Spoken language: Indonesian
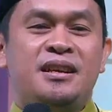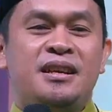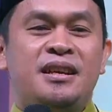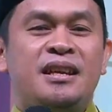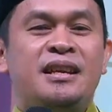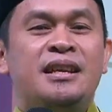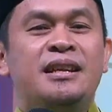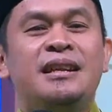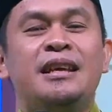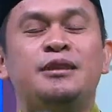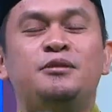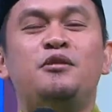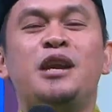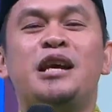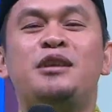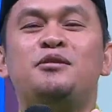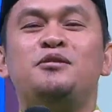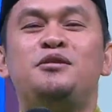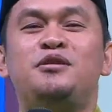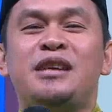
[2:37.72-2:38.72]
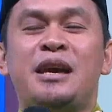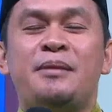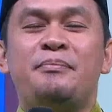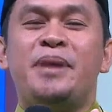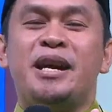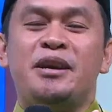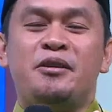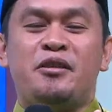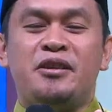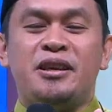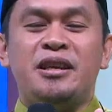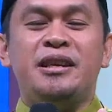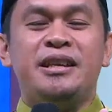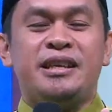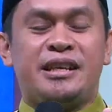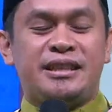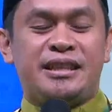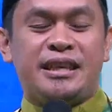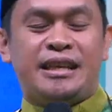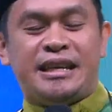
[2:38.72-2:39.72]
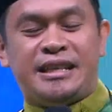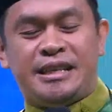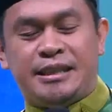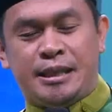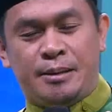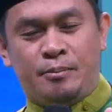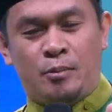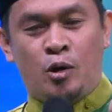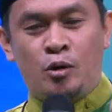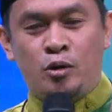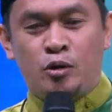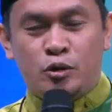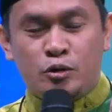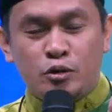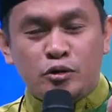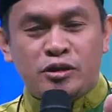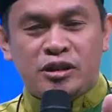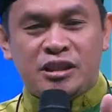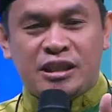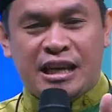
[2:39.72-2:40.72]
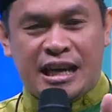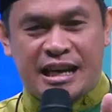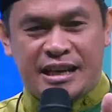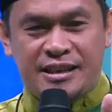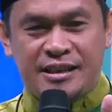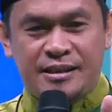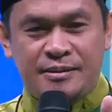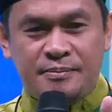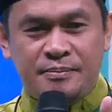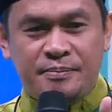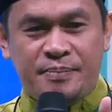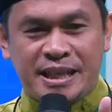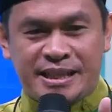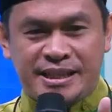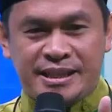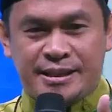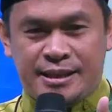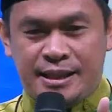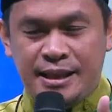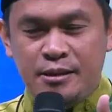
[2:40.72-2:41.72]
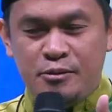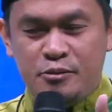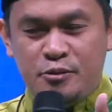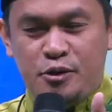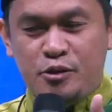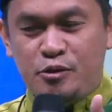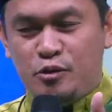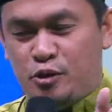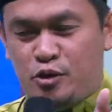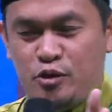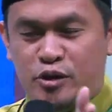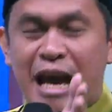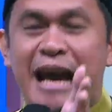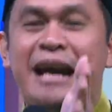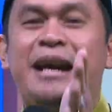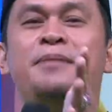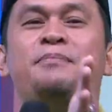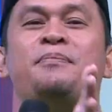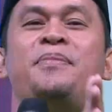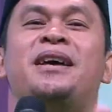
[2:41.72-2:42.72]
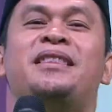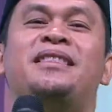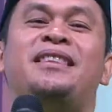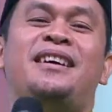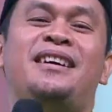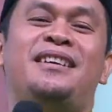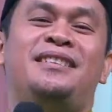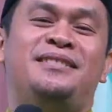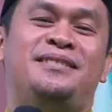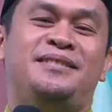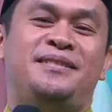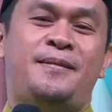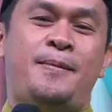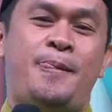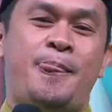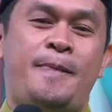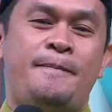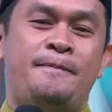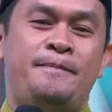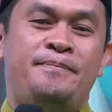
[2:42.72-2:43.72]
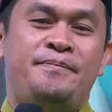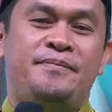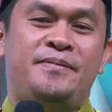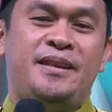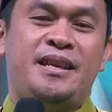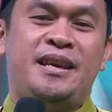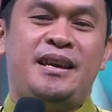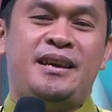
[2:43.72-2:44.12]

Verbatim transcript: Nah tulang rusuk yang bengkok ini ketika kita mau luruskan pasti ujung-ujungnya akan patah. Ya.